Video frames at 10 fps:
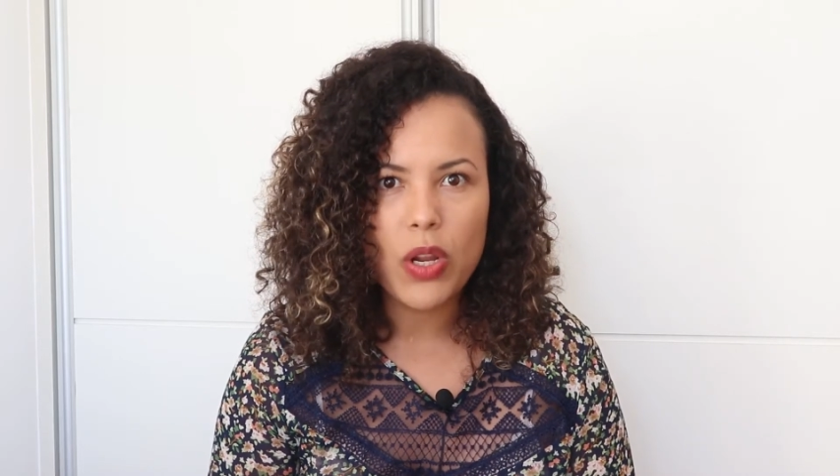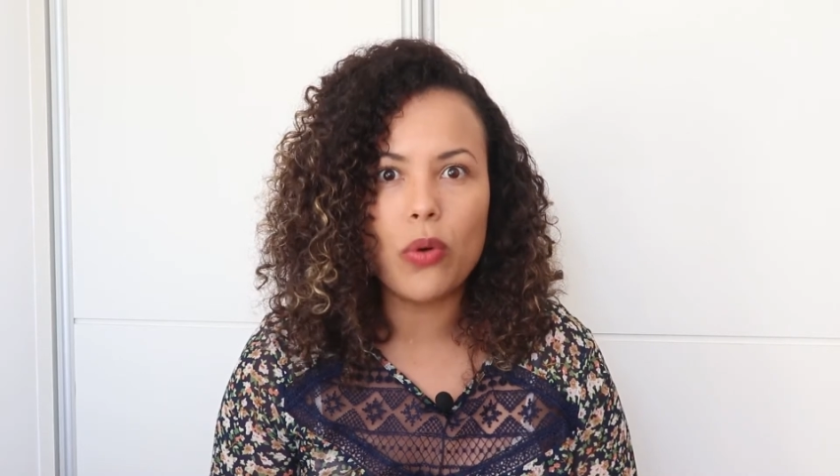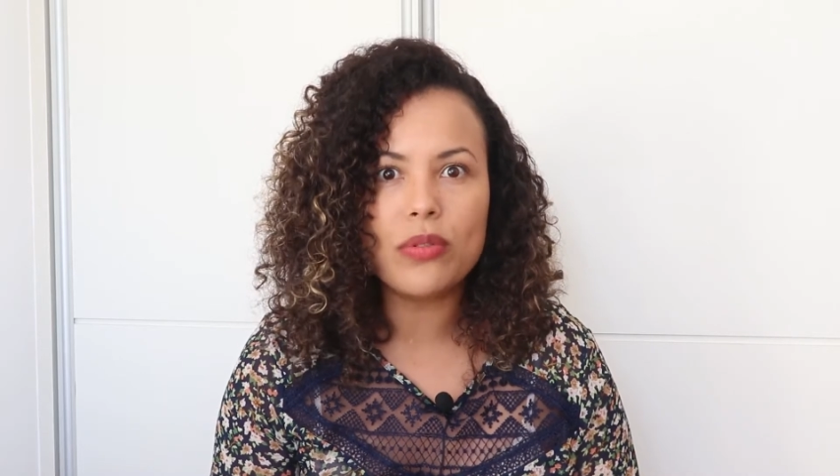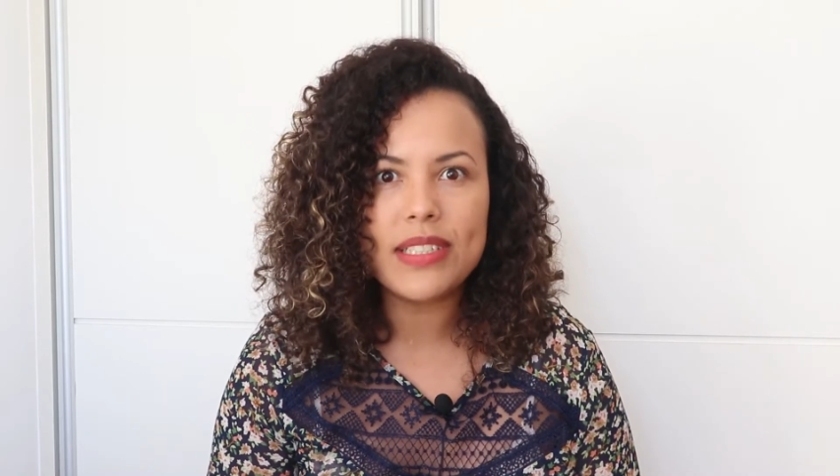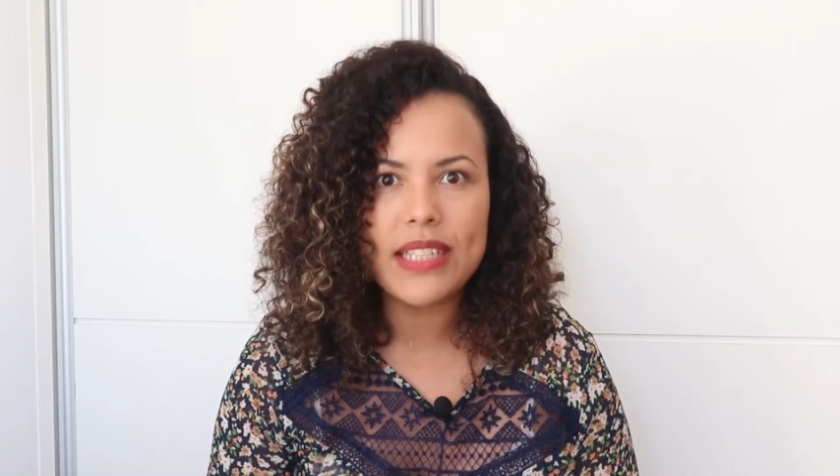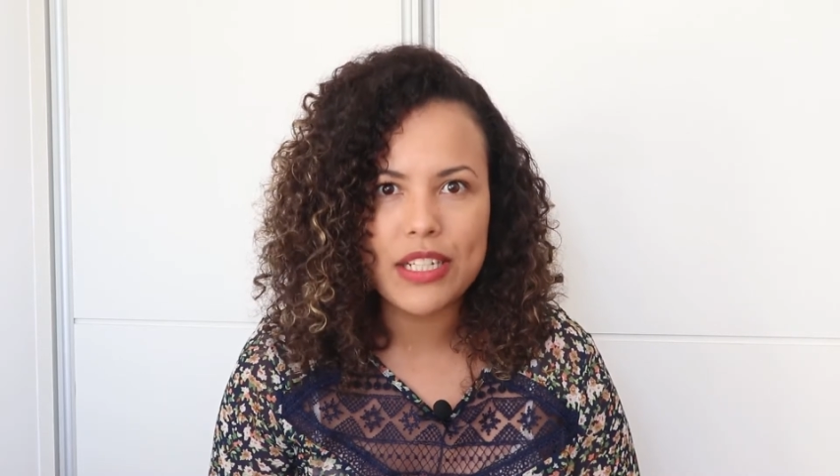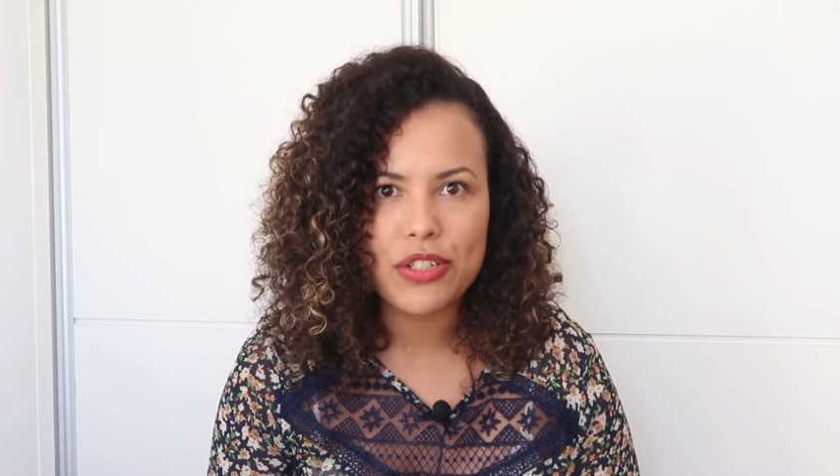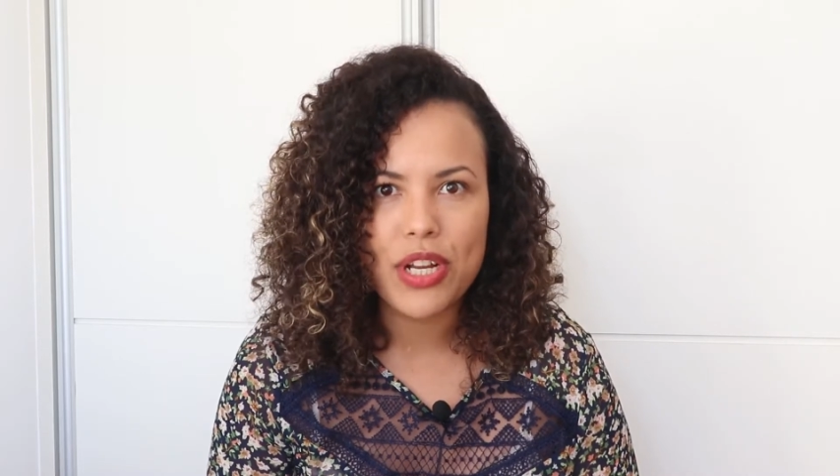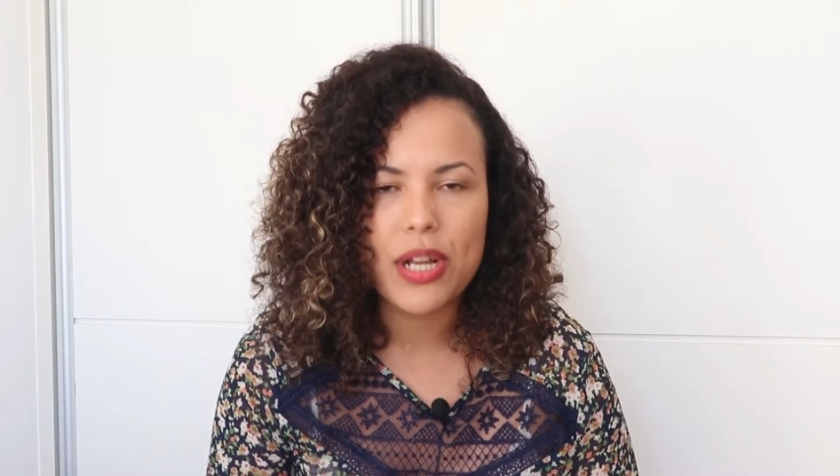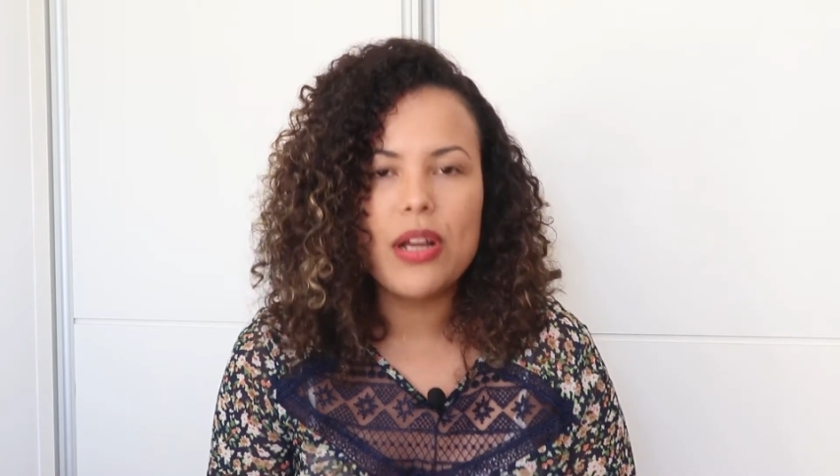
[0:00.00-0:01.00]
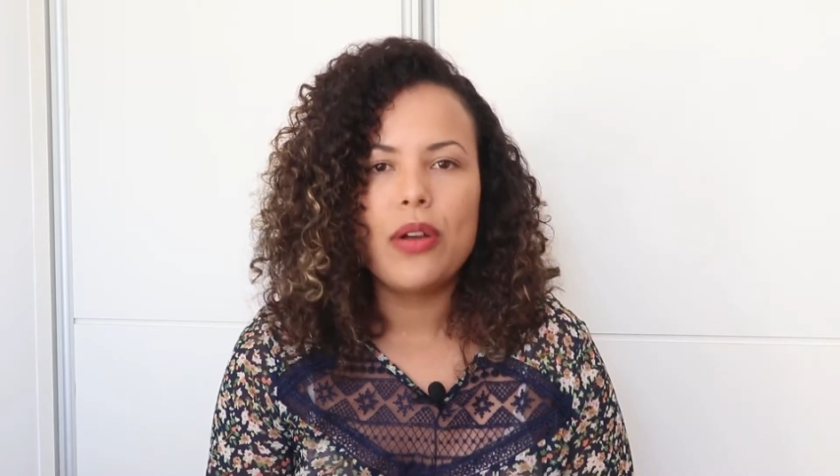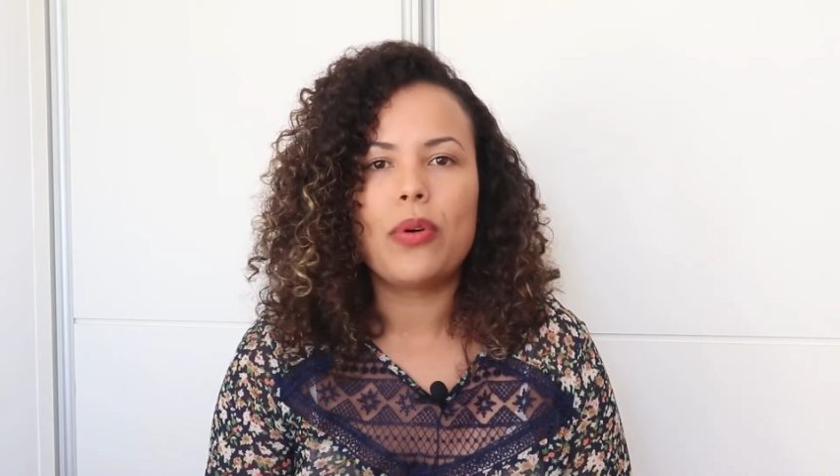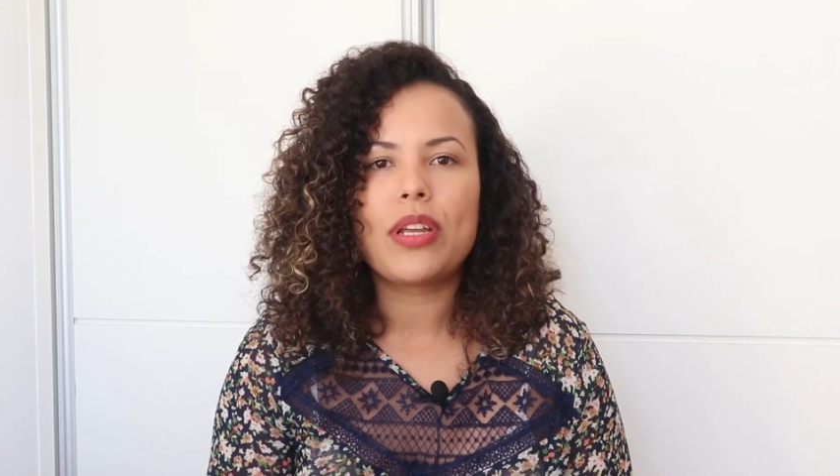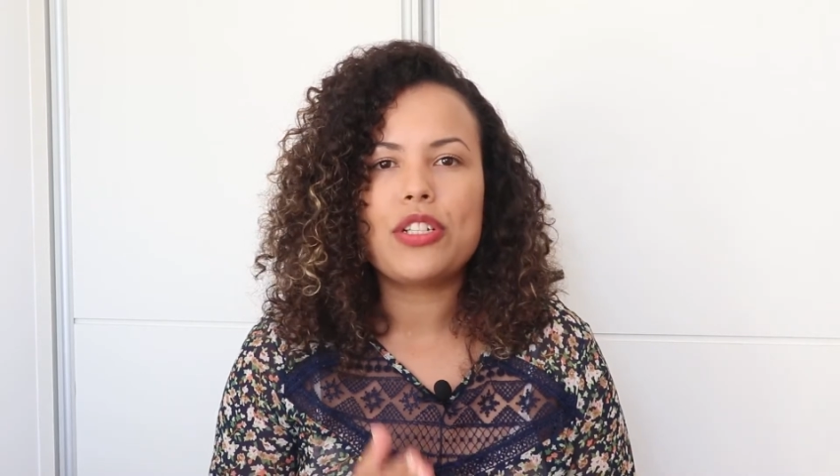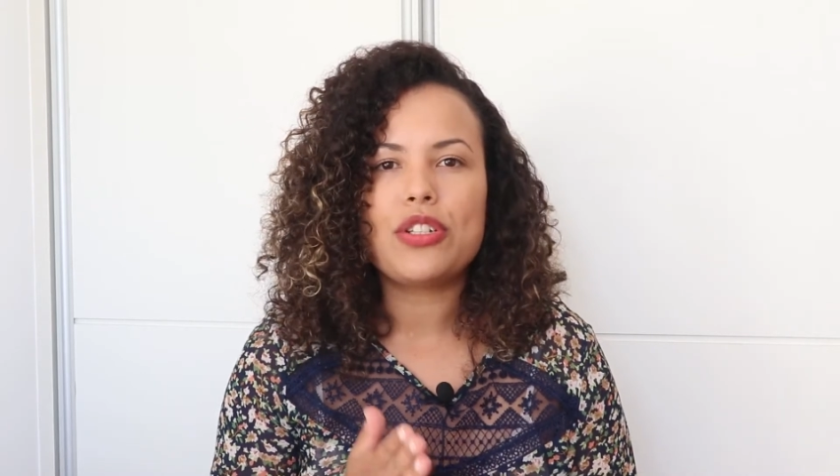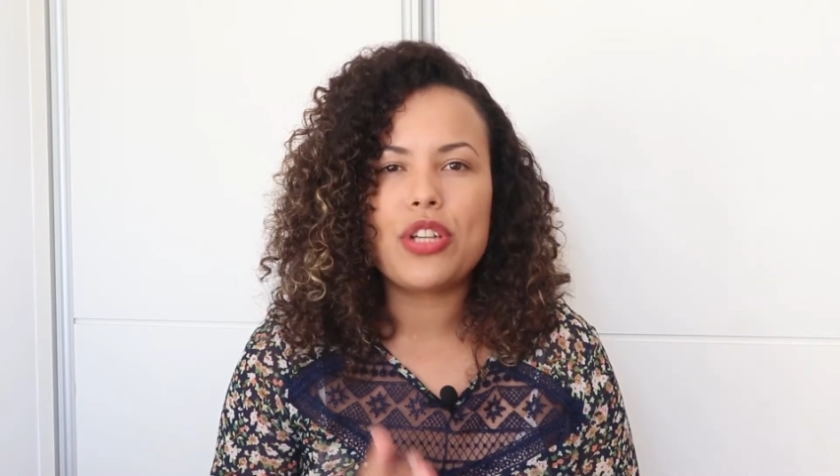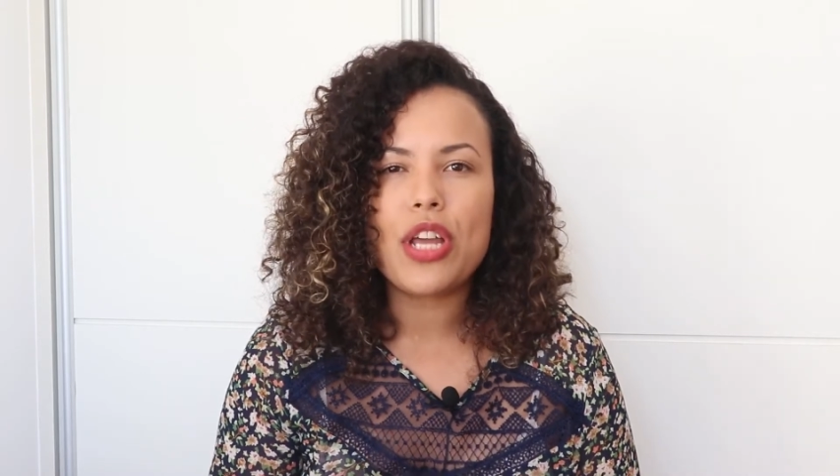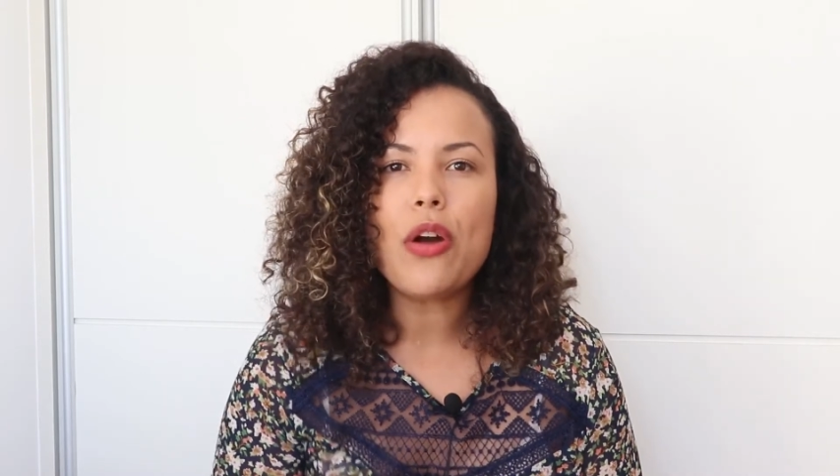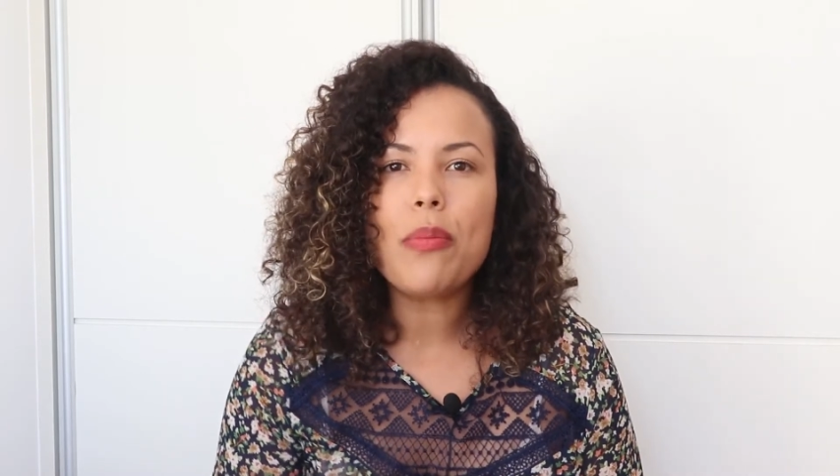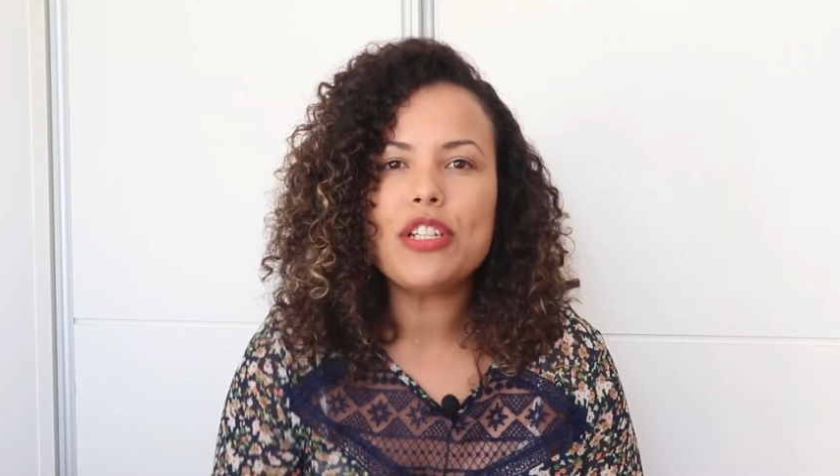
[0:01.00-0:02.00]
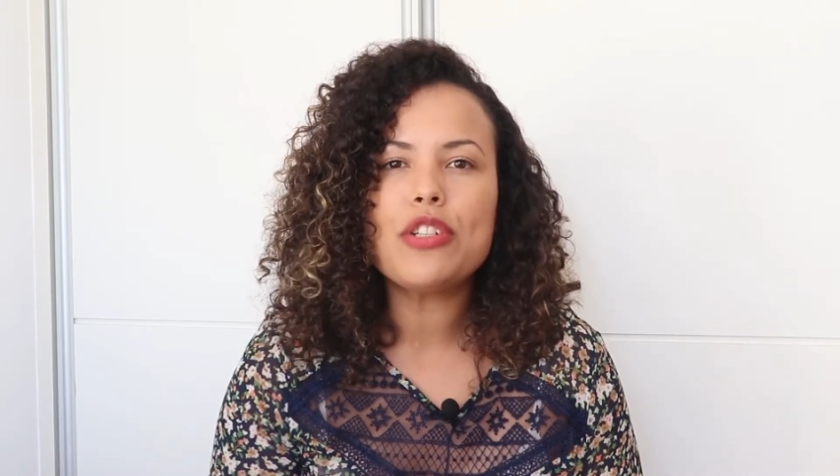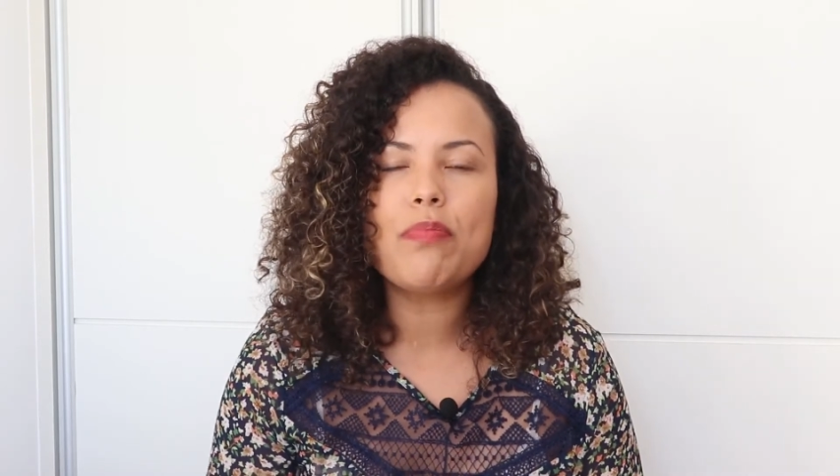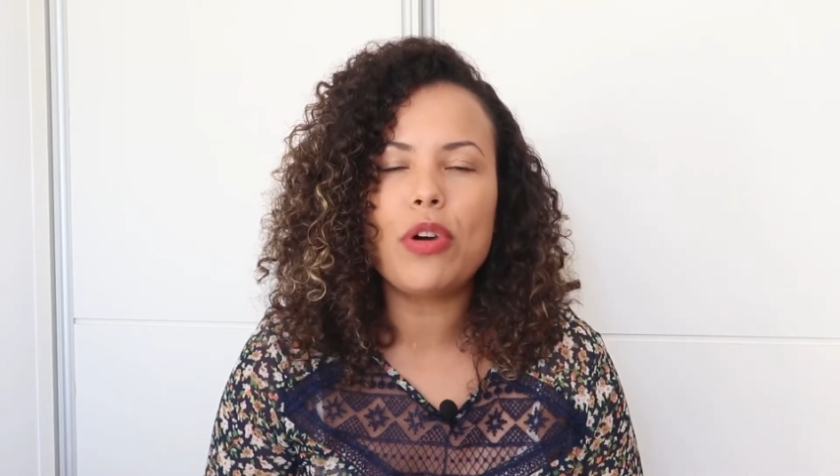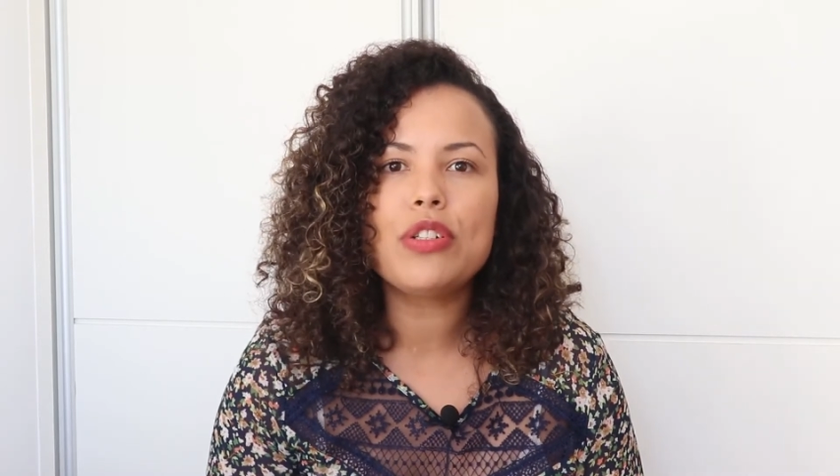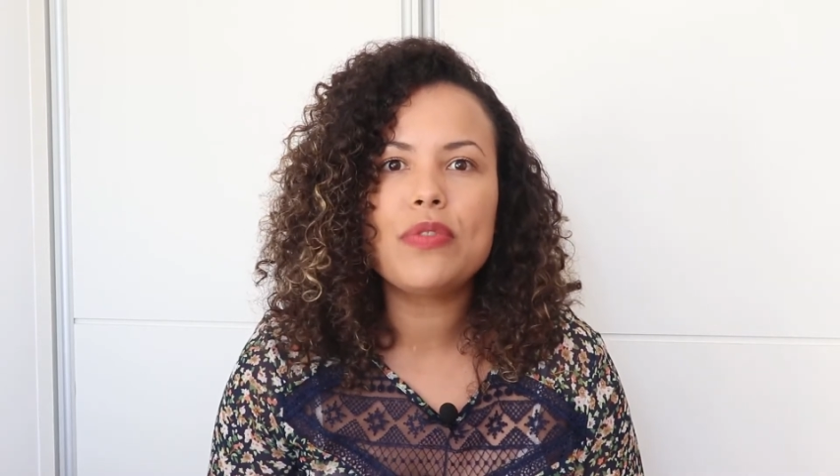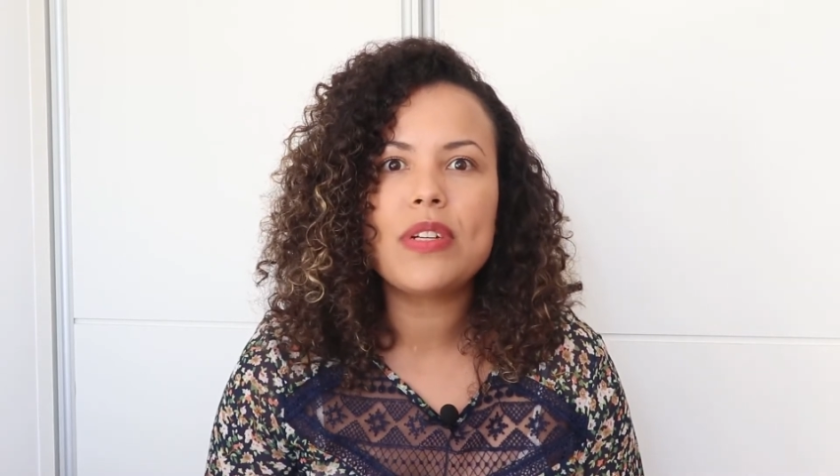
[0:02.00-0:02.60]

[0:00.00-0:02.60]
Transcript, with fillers: Ou seja, o que a gente realmente pode